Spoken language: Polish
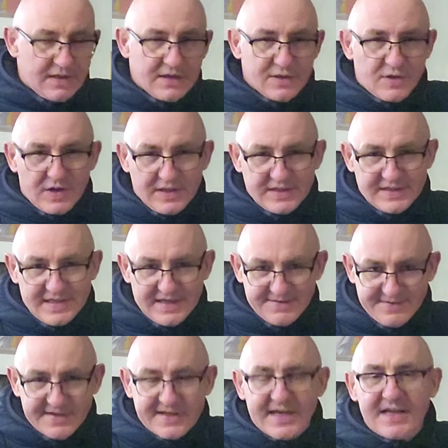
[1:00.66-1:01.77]
Kochani, ta
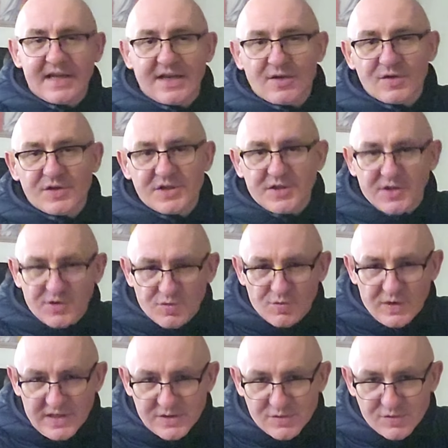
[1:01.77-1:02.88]
Ewangelia nosi tytuł
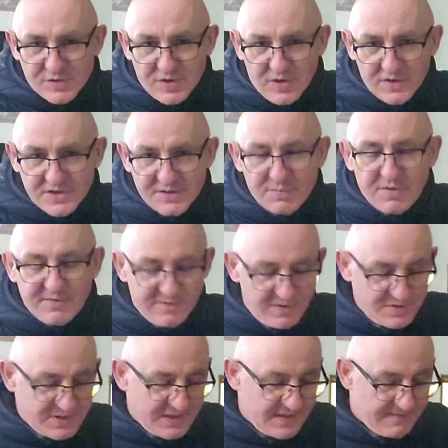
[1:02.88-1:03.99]
Jezus chodzi po
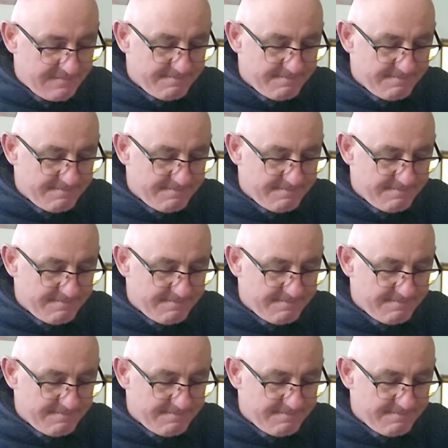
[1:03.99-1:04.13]
wodzie.